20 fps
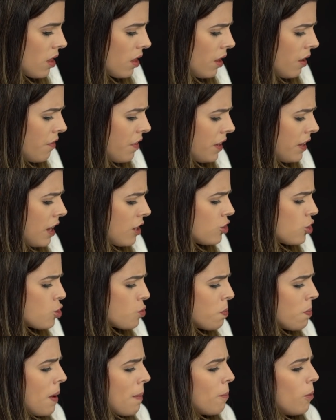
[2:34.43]
na verdade é
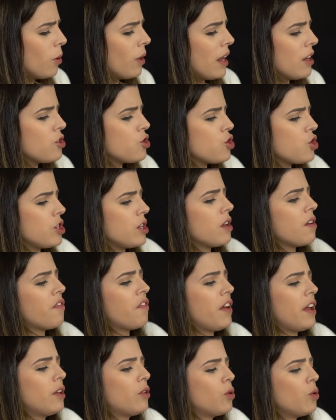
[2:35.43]
tipo uma bolachinha
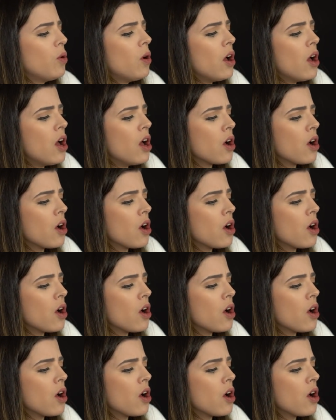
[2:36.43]
feito